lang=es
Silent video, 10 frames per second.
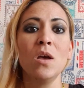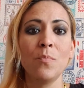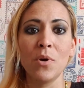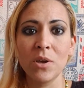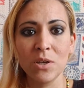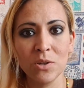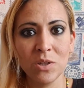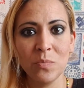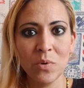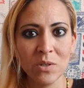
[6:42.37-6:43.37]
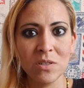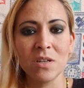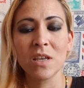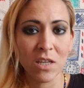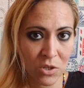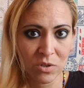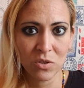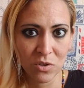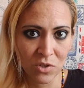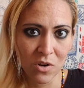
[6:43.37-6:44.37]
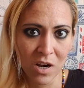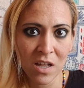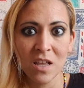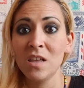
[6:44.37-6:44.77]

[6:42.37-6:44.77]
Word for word: Porque yo te puedo decir que yo estoy sola